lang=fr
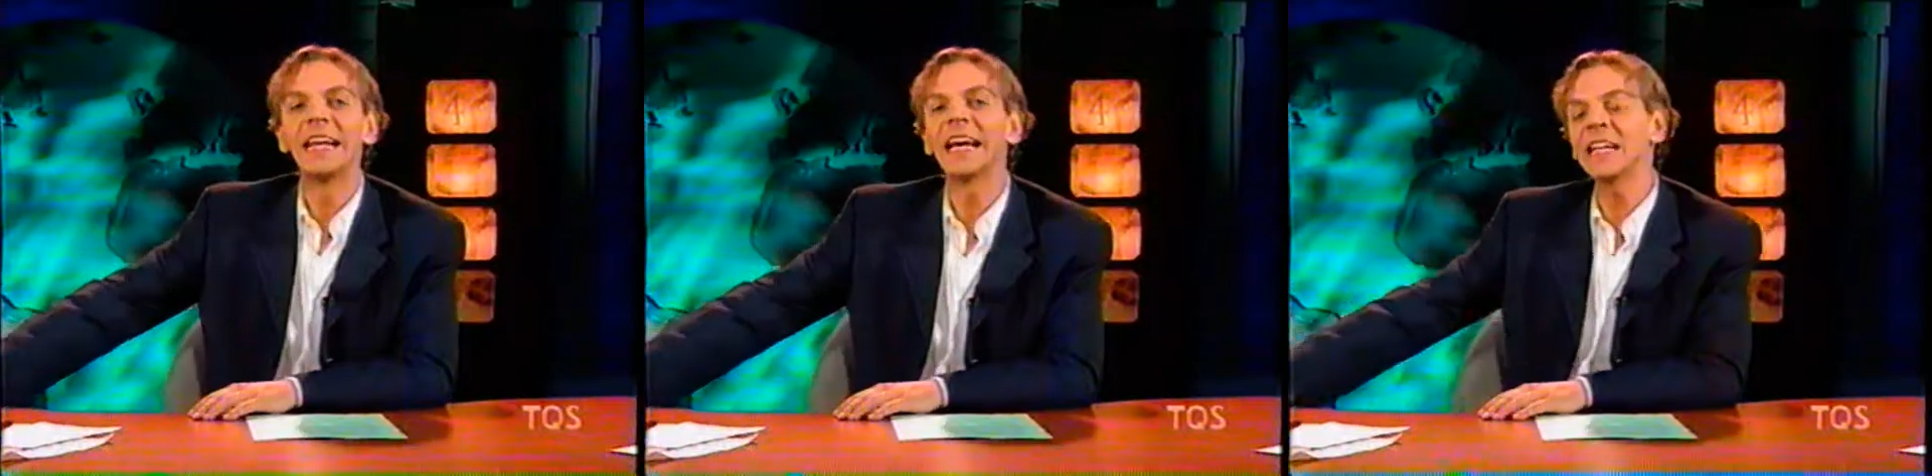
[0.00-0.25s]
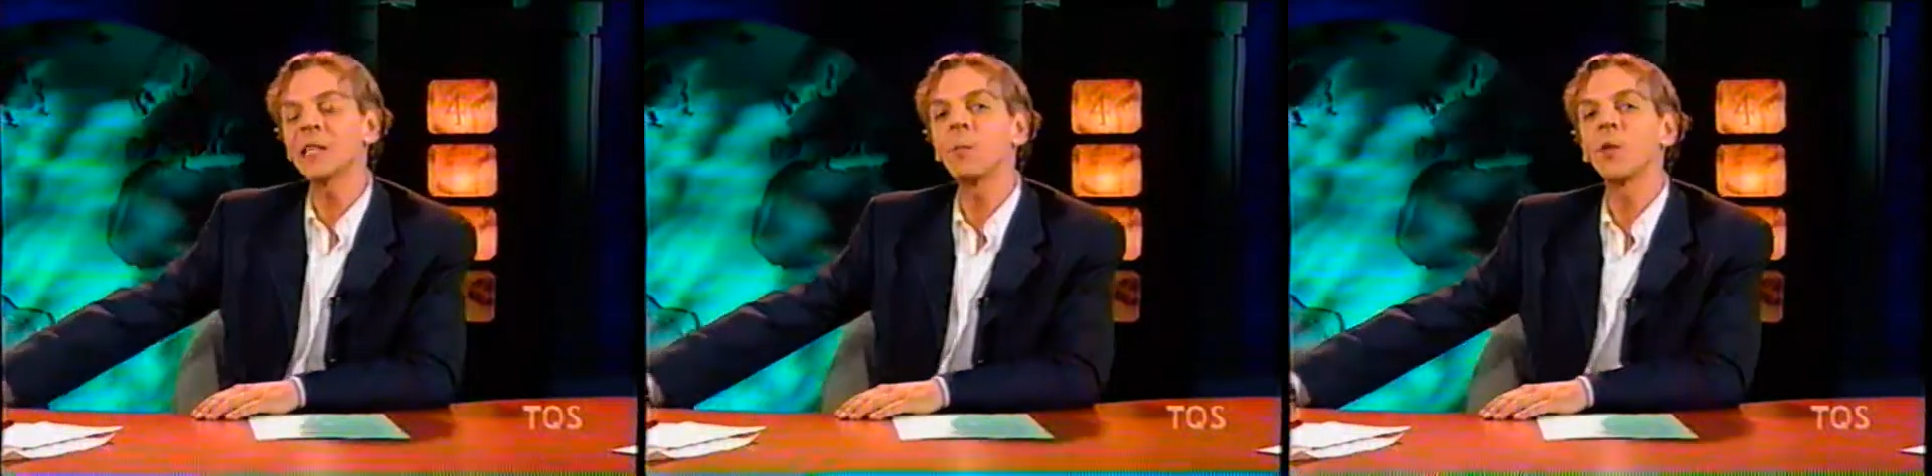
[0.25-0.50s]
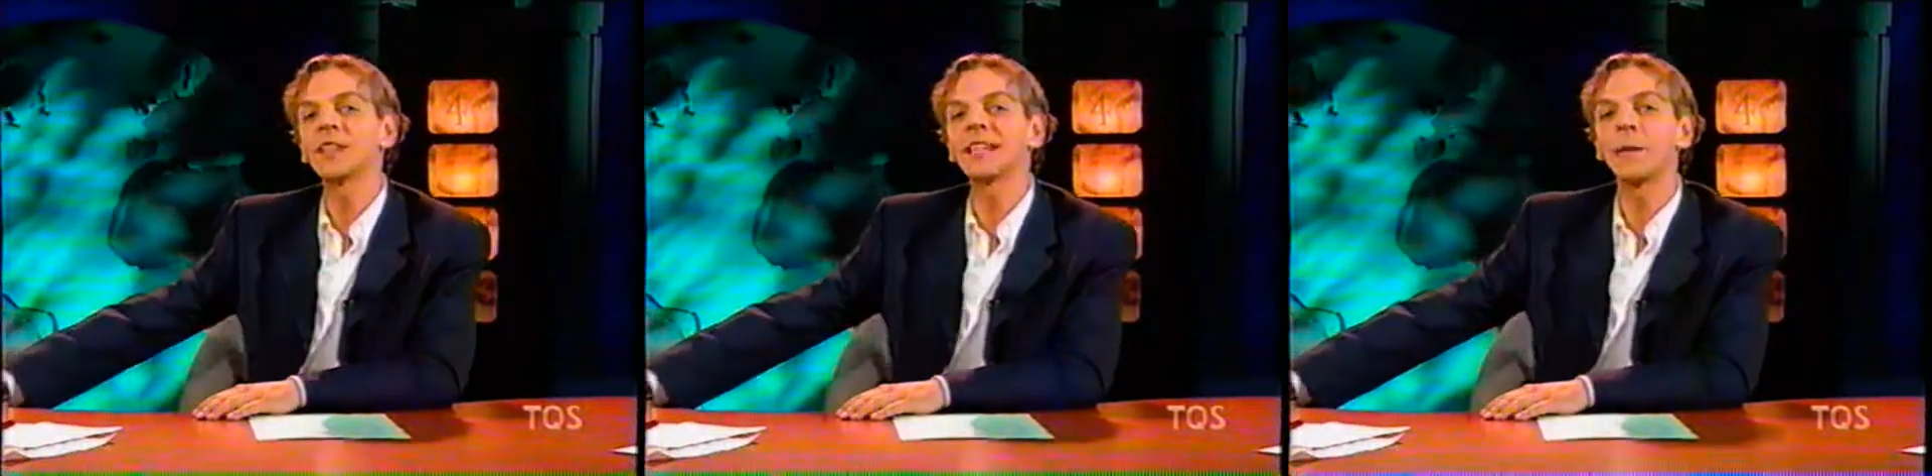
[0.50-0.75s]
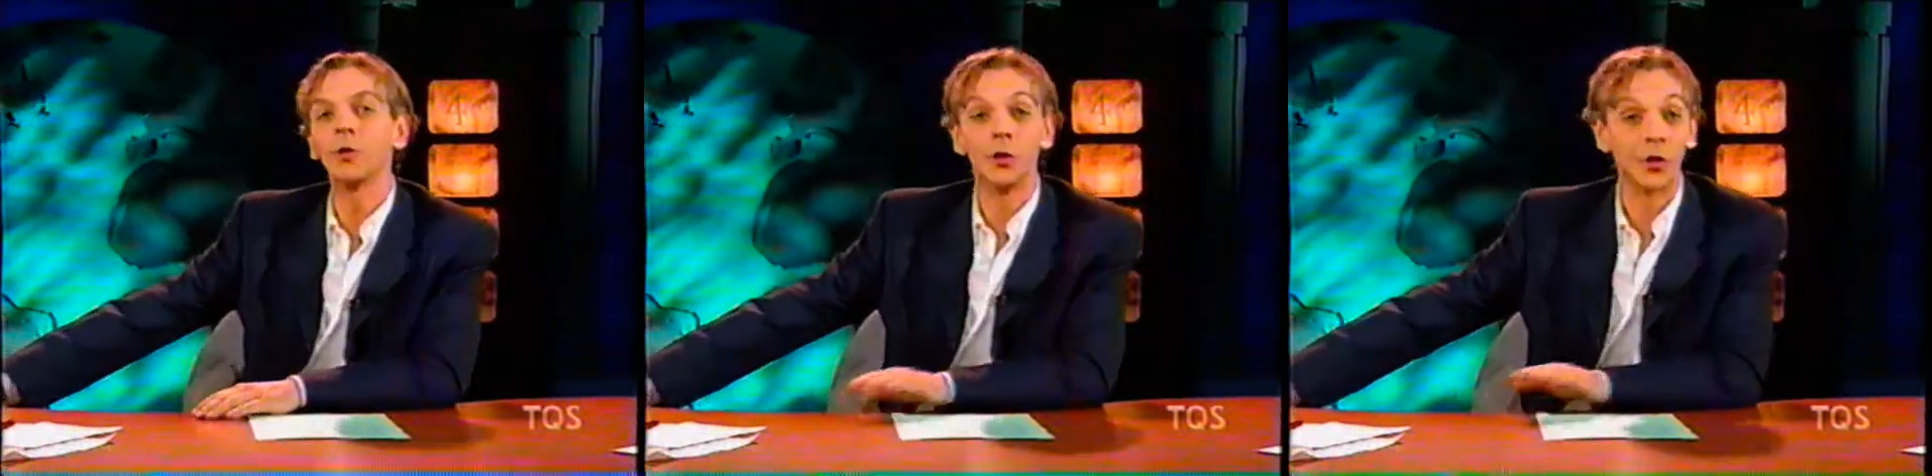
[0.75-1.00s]
Les
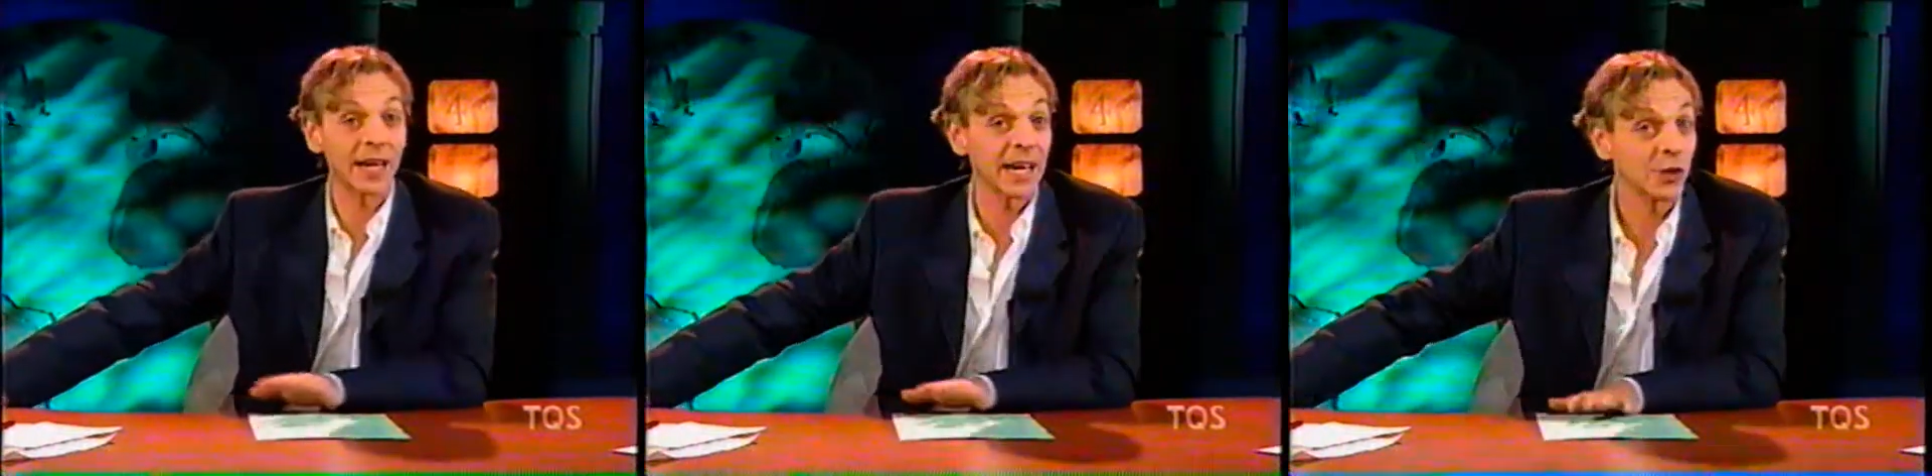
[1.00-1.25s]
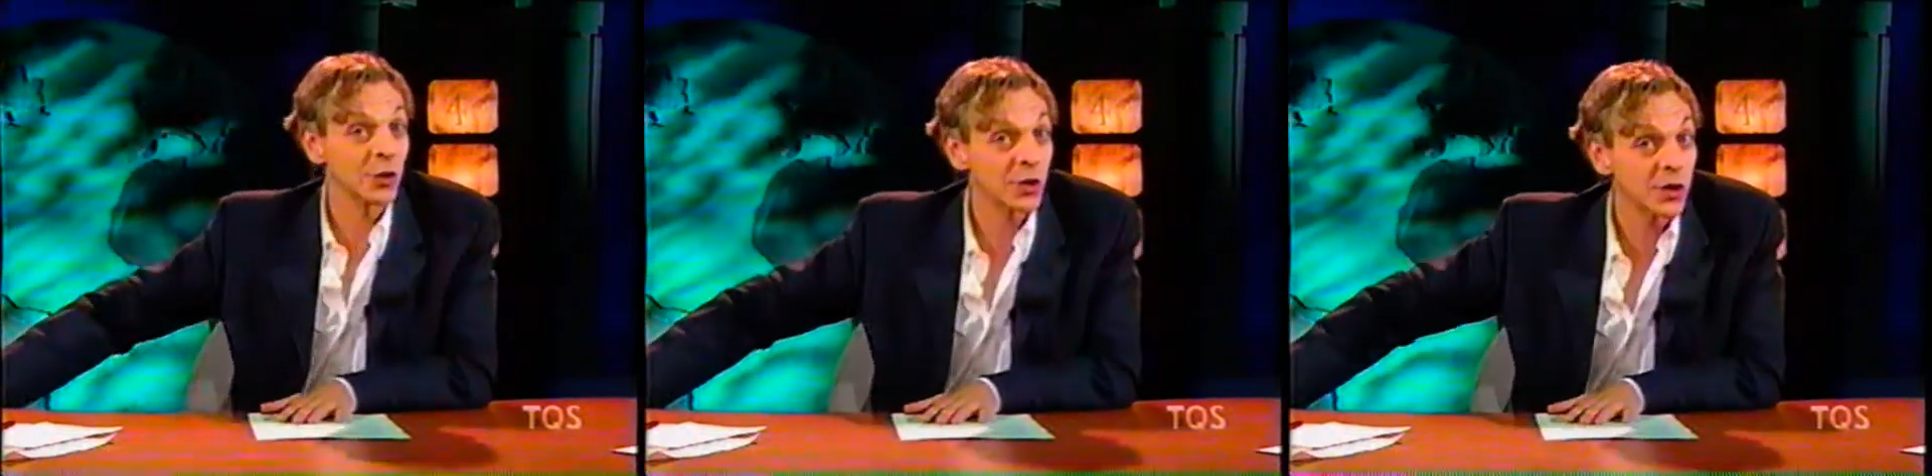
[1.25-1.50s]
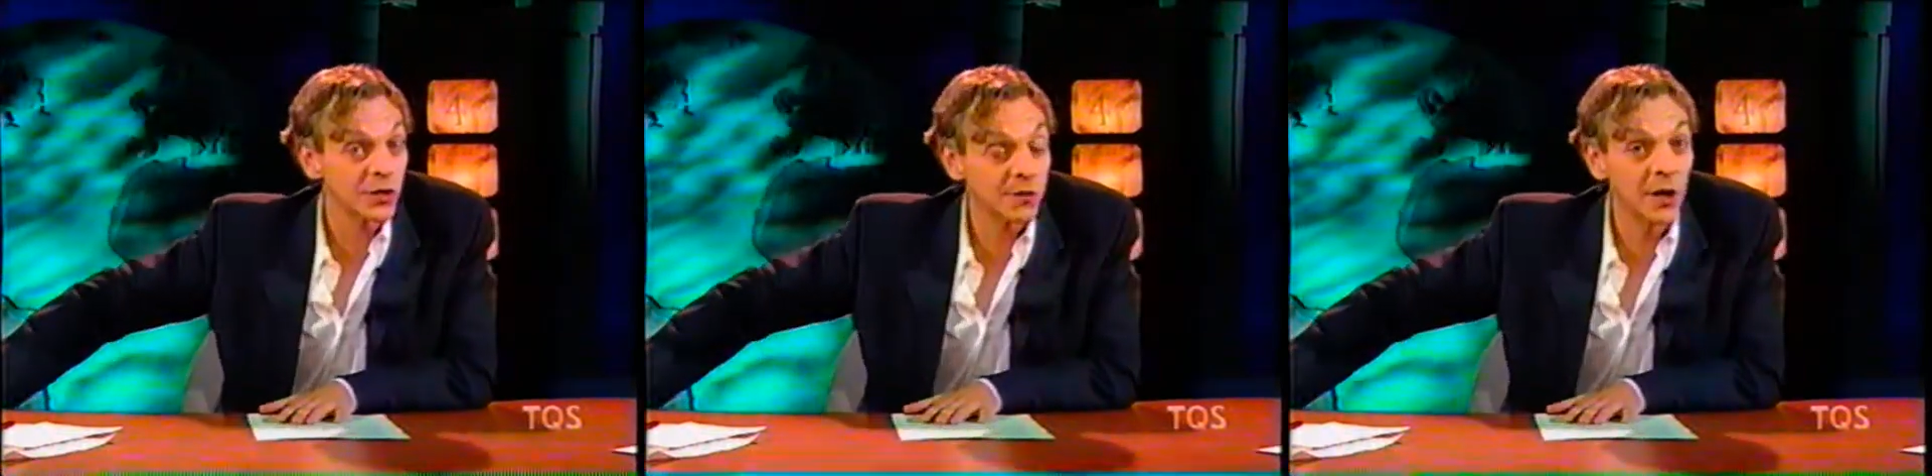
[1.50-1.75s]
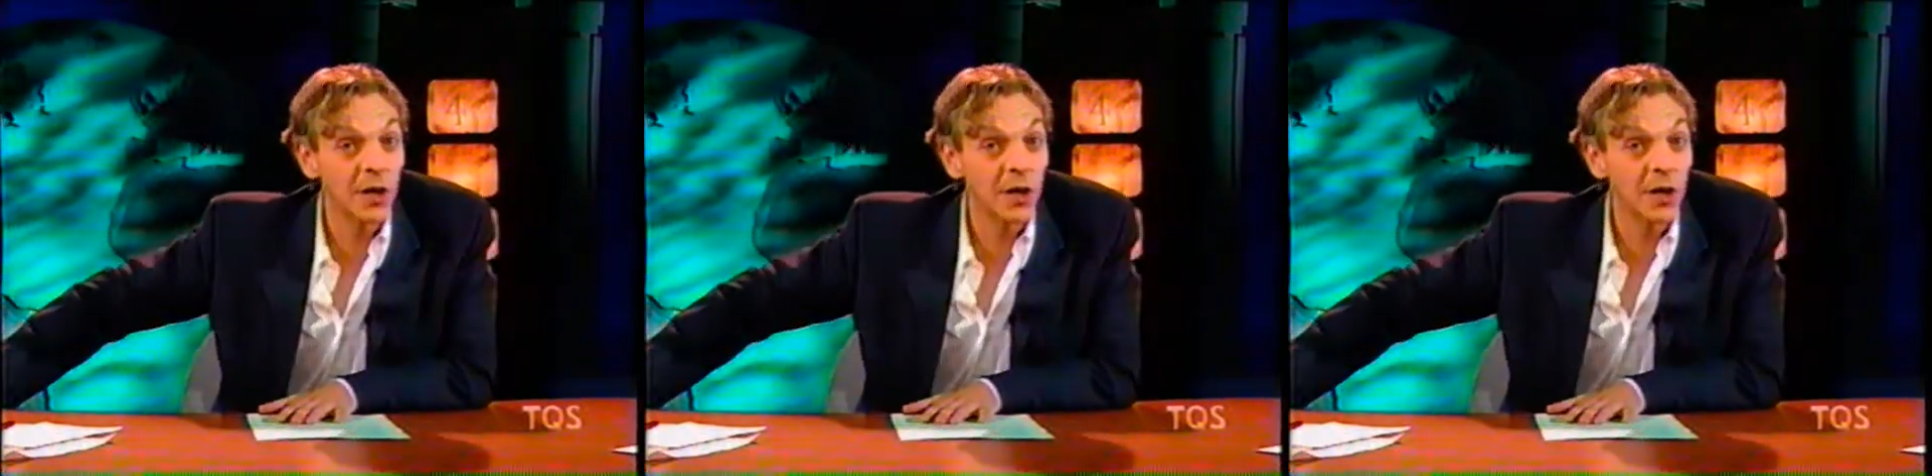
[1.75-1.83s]
responsables de Cactus